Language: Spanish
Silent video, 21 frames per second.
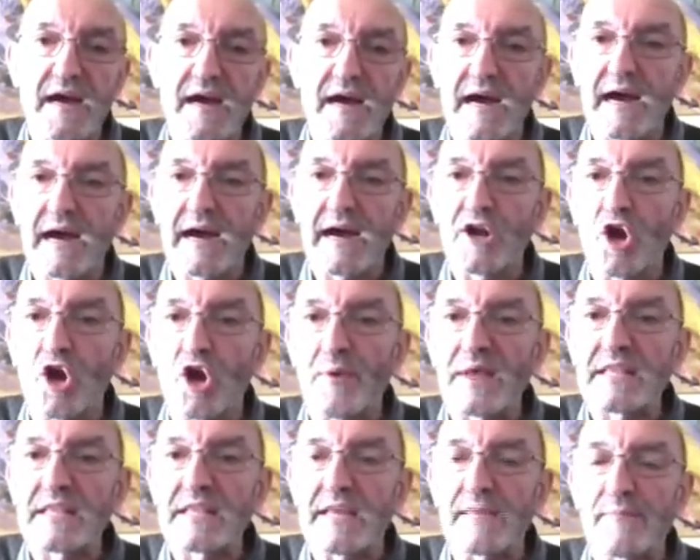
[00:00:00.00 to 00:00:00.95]
a
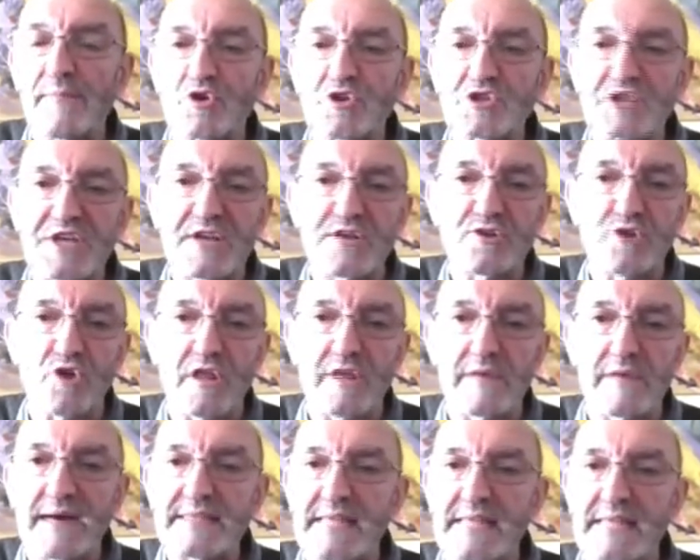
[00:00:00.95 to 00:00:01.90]
90% de
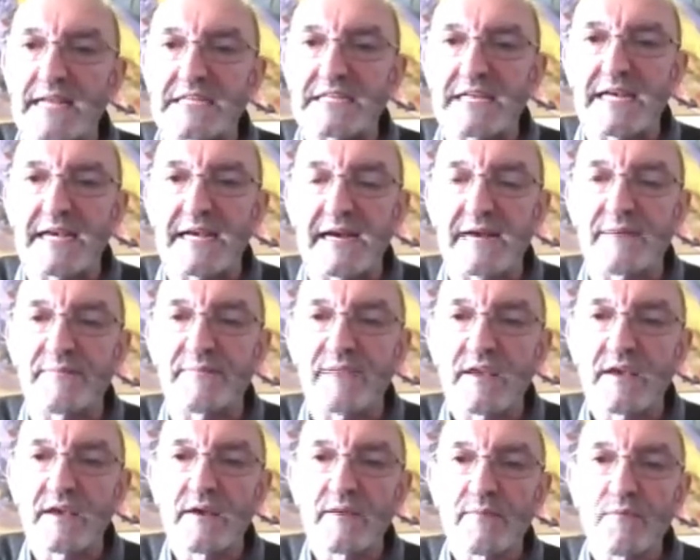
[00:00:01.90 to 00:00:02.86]
materia seca,
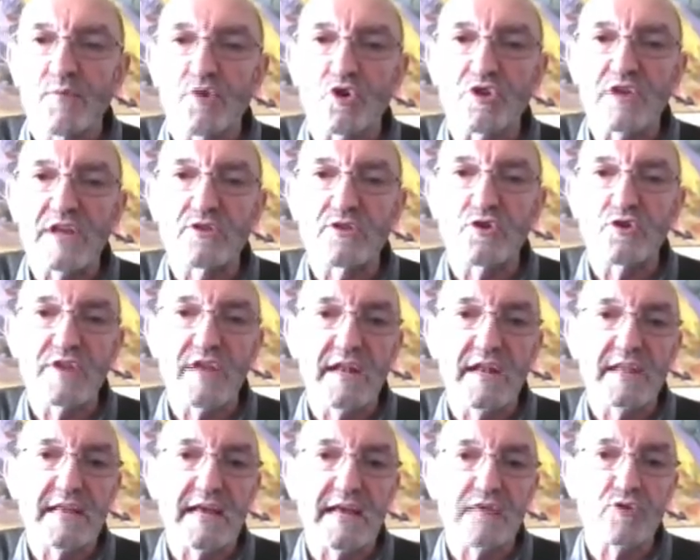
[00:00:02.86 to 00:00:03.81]
por lo tanto tiene
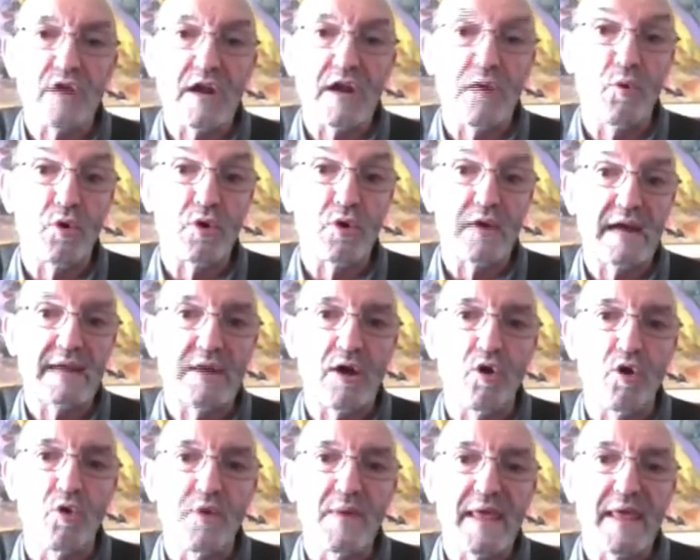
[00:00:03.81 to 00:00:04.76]
tanto la burlanda
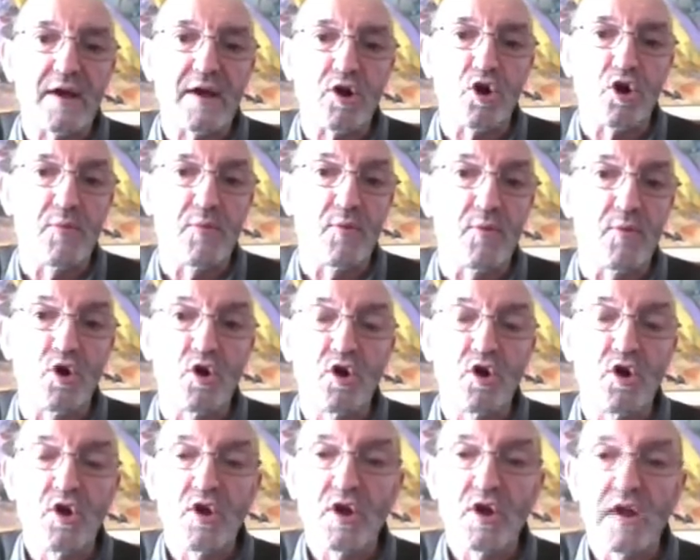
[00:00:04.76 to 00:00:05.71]
húmeda como
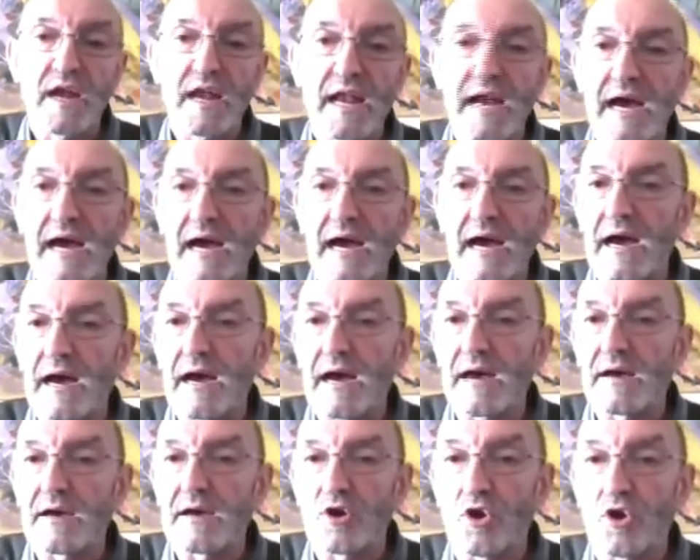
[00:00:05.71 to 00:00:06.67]

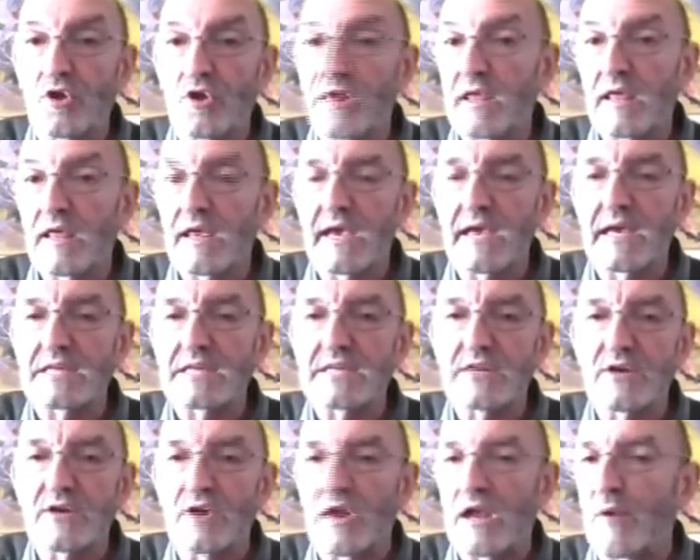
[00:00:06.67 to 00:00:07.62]
la, los DDGS
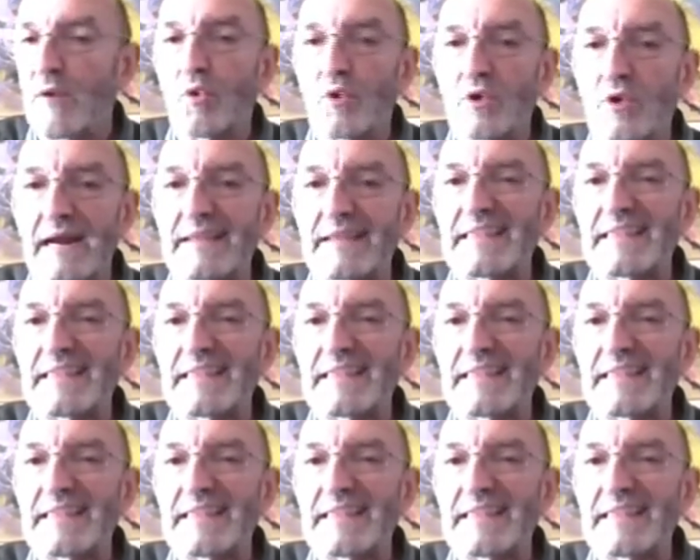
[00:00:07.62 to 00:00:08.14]
o la burlanda